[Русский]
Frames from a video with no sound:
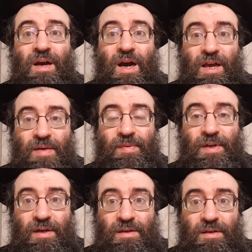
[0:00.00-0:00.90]
А
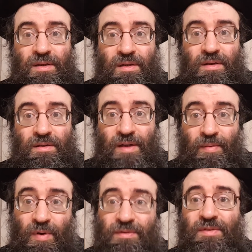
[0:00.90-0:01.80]
именно
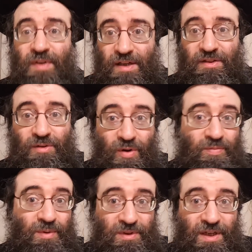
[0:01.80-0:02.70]
там ровно 12
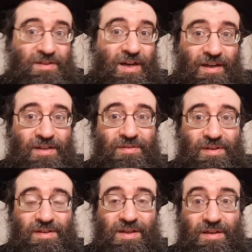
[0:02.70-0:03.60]
слов получается, как раз вот
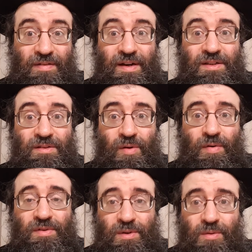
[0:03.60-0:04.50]
если говорить
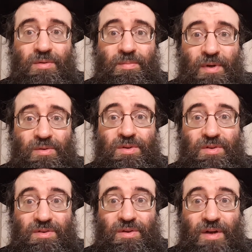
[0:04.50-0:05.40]
слово в секунду,
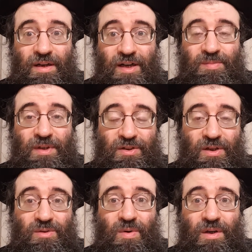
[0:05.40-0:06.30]
получится, что как раз
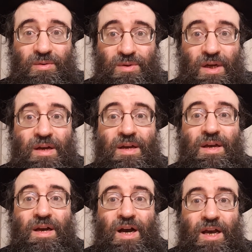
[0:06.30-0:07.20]
подождал сколько нужно.
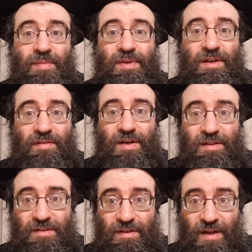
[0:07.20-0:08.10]
А именно
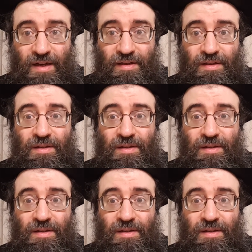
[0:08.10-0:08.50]
говорится так,